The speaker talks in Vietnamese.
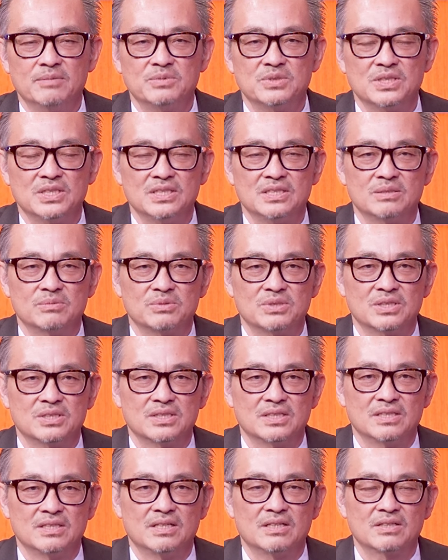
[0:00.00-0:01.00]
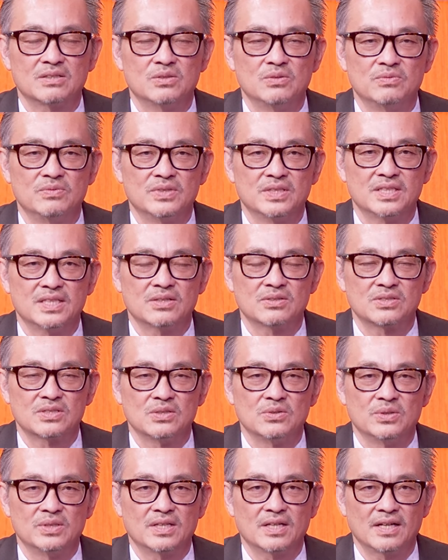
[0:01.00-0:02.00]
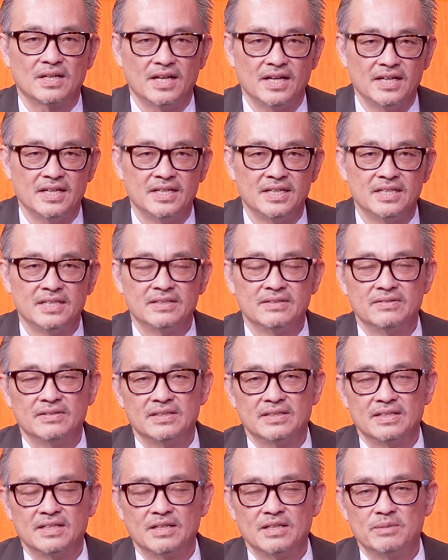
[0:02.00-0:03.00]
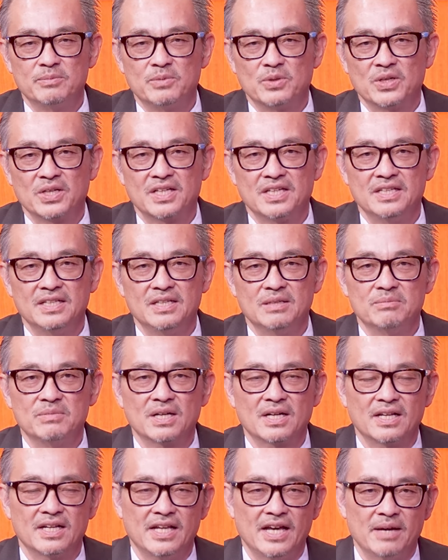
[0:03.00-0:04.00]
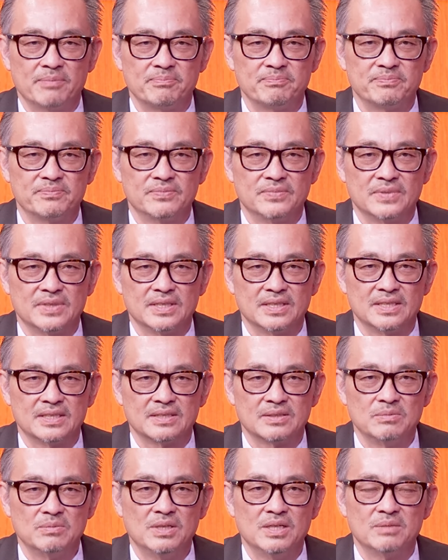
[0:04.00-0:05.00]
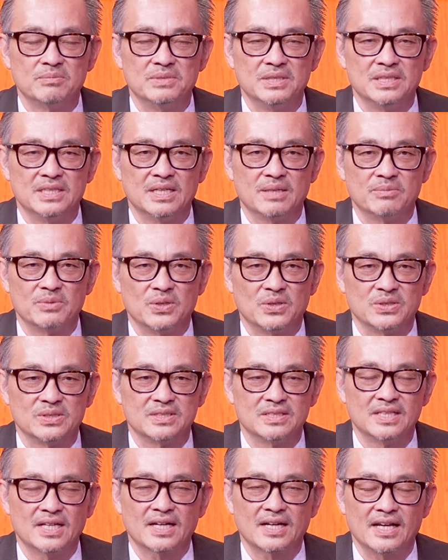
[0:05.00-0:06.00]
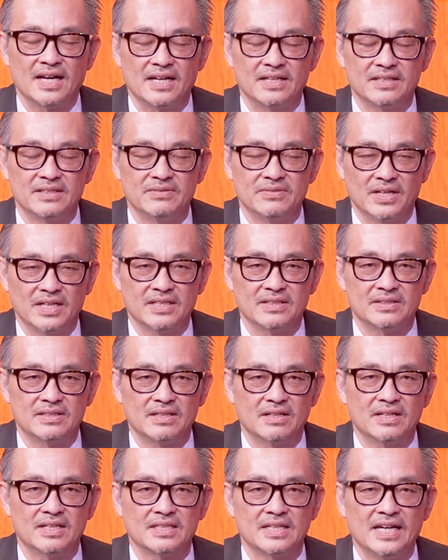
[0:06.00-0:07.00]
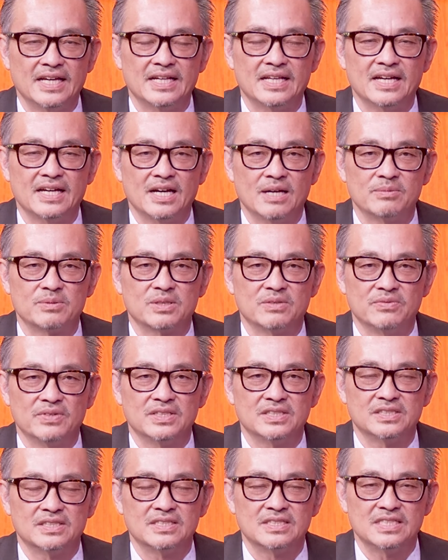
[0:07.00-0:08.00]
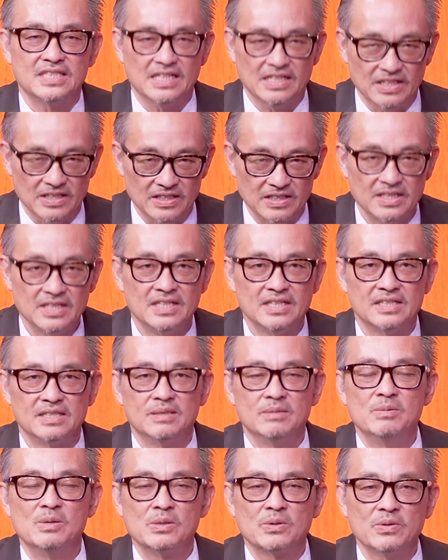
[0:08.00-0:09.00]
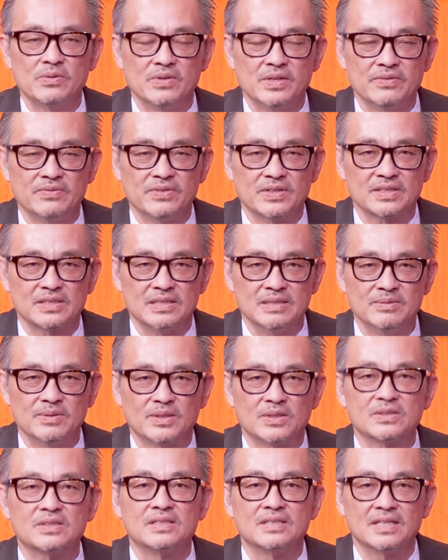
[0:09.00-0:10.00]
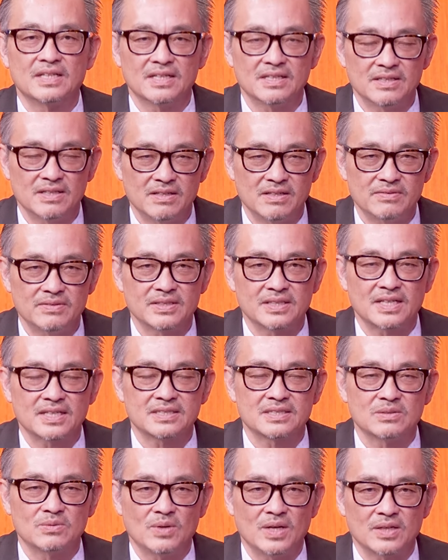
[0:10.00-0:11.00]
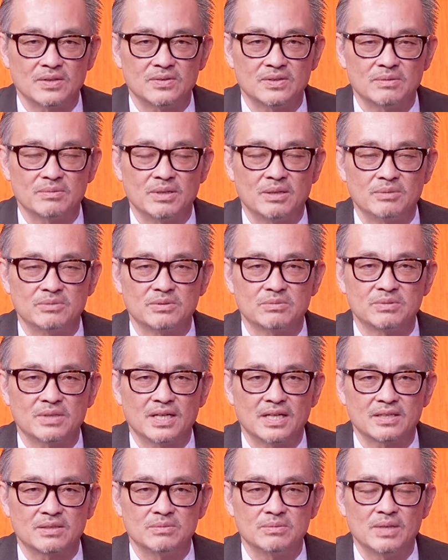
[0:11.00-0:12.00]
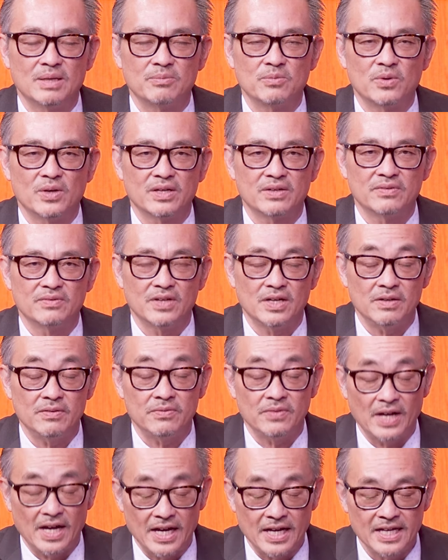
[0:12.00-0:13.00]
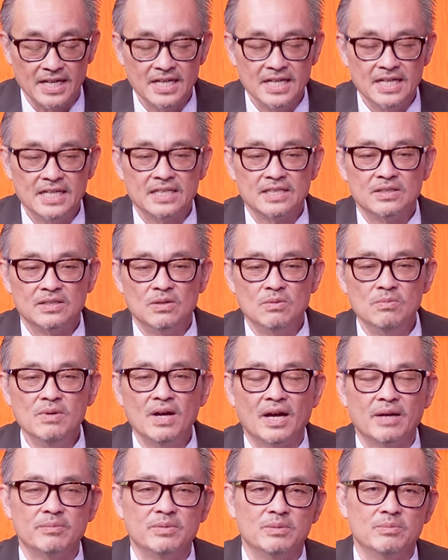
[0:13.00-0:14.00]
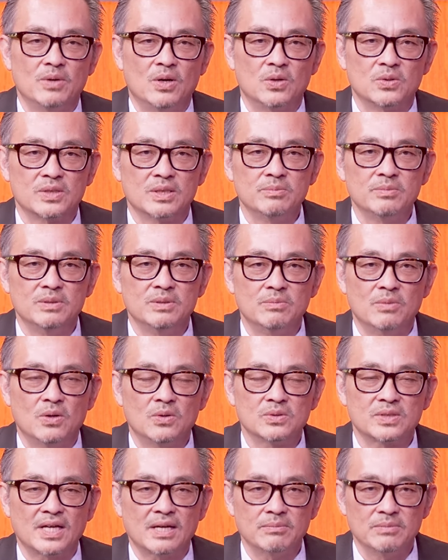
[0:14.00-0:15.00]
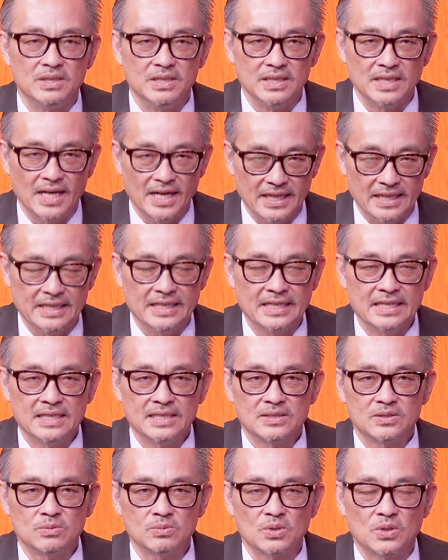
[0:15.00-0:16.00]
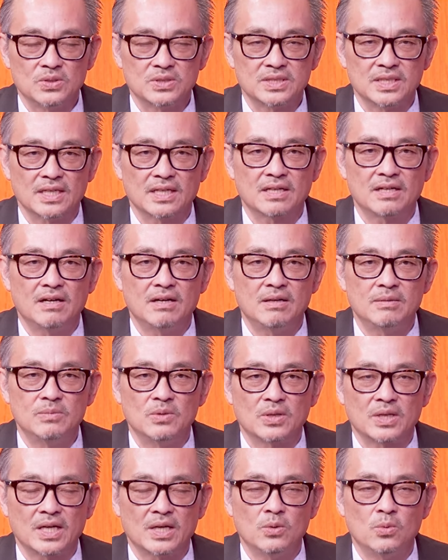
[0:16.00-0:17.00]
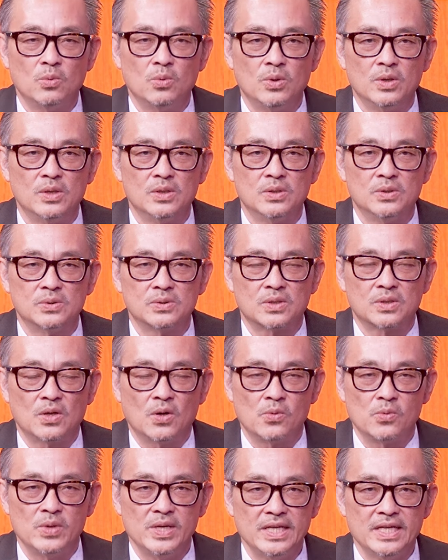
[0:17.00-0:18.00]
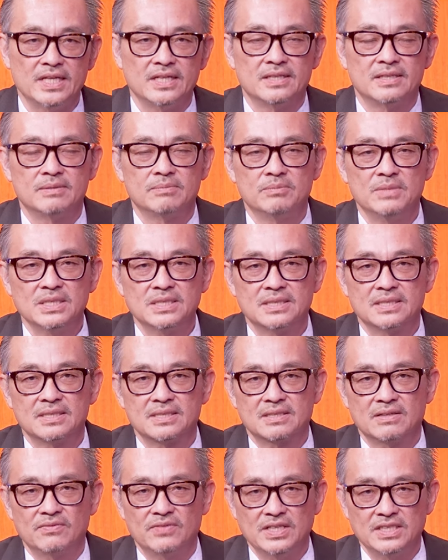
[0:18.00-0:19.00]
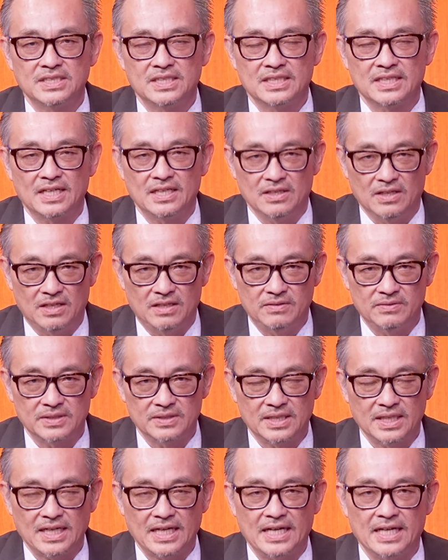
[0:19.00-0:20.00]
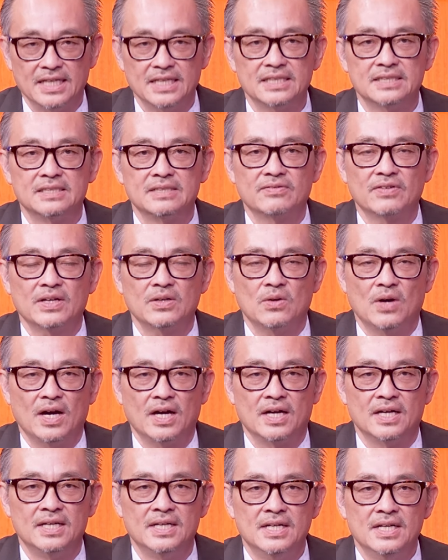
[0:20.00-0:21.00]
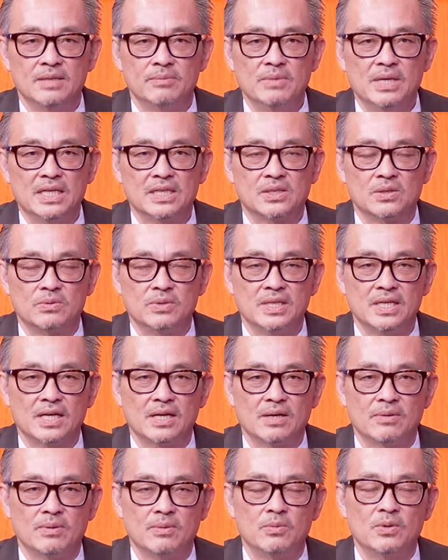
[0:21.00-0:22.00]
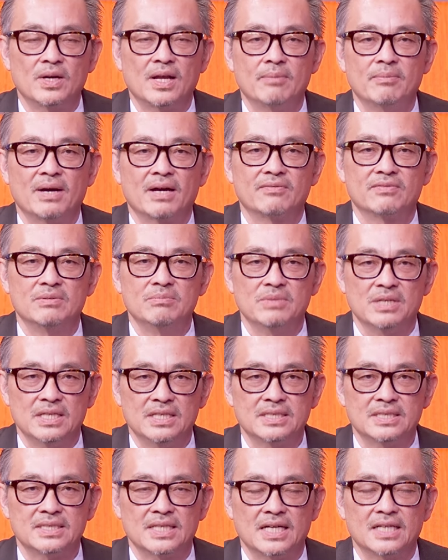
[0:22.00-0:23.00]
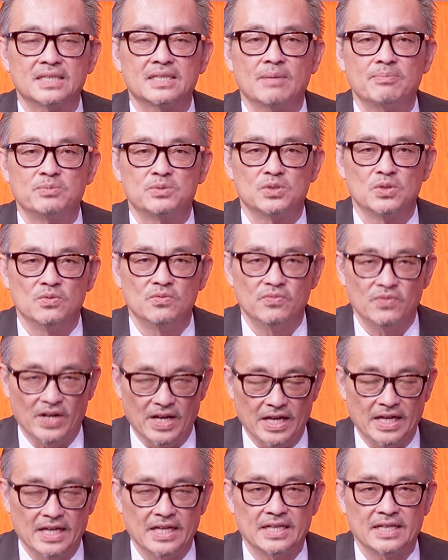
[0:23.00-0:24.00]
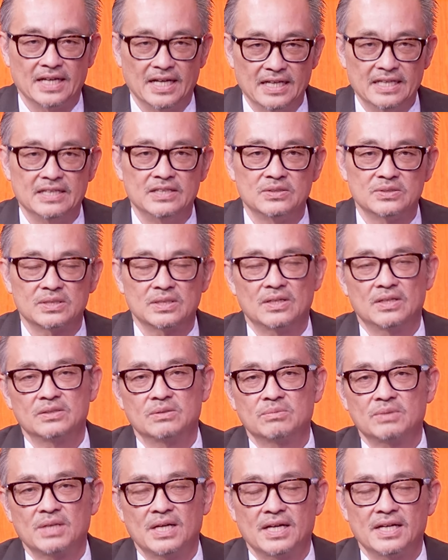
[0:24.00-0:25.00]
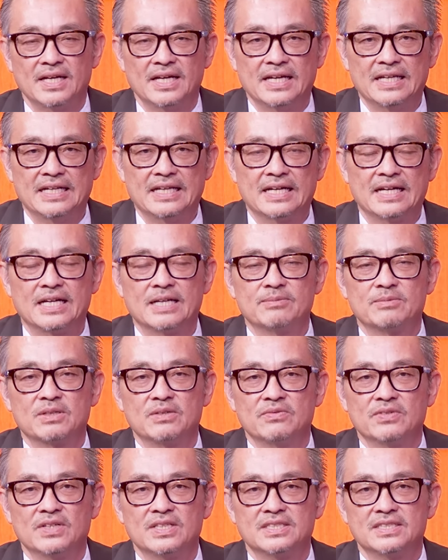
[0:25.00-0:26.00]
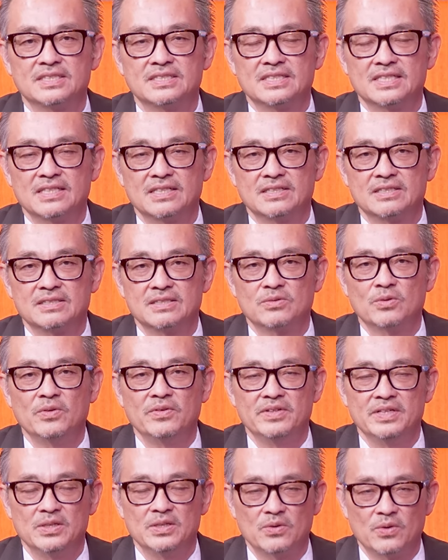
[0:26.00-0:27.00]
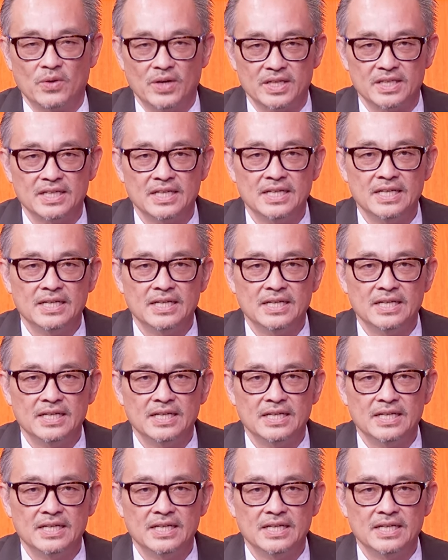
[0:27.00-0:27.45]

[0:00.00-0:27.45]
MC trong chương trình đó cùng với giáo sư Huỳnh Tấn Lê à, đó là một cái kỷ niệm rất là đẹp à, cũng hơn 10 năm rồi xin nhắc lại như vậy đó là Anaheim Convention Center nơi mà quý vị Phật tử là có từng đến đó và các sinh hoạt của cộng đồng chúng ta cũng làm quen ở đó và đúng ngày 11 đến 14 tháng 10 này chúng tôi sẽ có một cái World Korean Business Convention ngay đó và tất cả những phái đoàn bên Korea và muốn làm ăn với Mỹ sẽ tập trung về ngay Liêu Sài Gòn chúng ta Anaheim Convention Center xin quý vị đừng quên